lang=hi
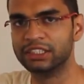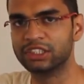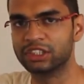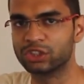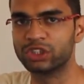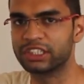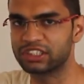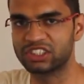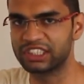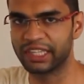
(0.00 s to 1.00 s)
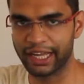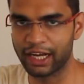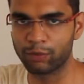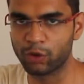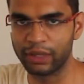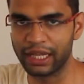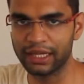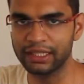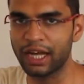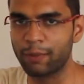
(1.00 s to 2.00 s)
जिससे जो इंटरेस्ट रेट आएगा आपको
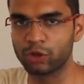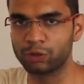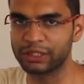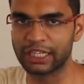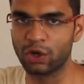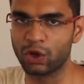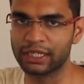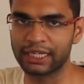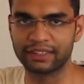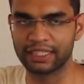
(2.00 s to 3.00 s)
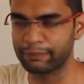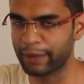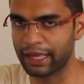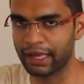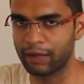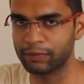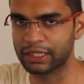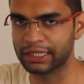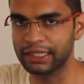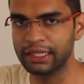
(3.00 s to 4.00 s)
मिलेगा आपको तो पता ही होगा कैसे बैंक काम
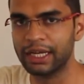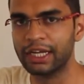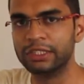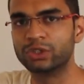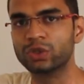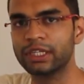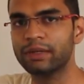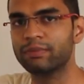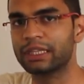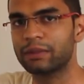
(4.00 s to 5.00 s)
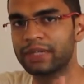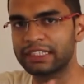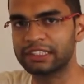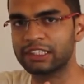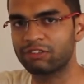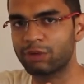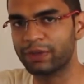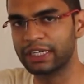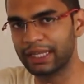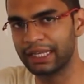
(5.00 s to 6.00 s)
करते हैं सो so, ये मतलब नेशनल
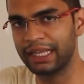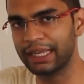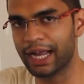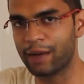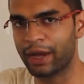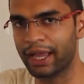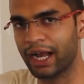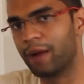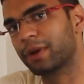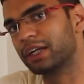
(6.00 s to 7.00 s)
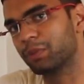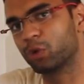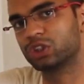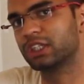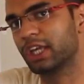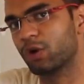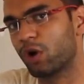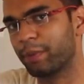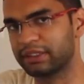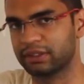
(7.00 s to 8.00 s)
डेवलपमेंट के लिए ही काम आएगा आपका डिपॉजिट किया
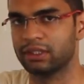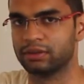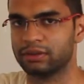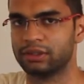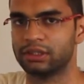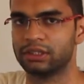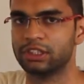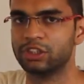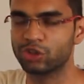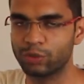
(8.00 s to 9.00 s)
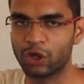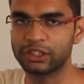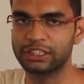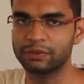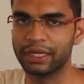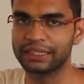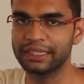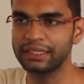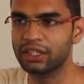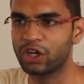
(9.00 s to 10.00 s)
हुआ पैसा सो so, बहुत अच्छी बात
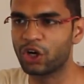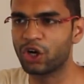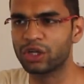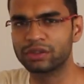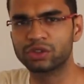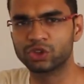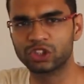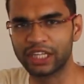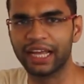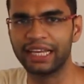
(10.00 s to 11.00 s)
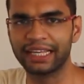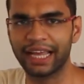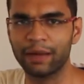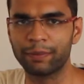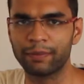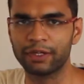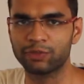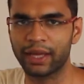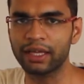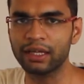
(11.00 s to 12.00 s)
है और कुछ नया लेके आया
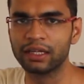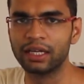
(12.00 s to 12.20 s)
पेमेंट्स बैंक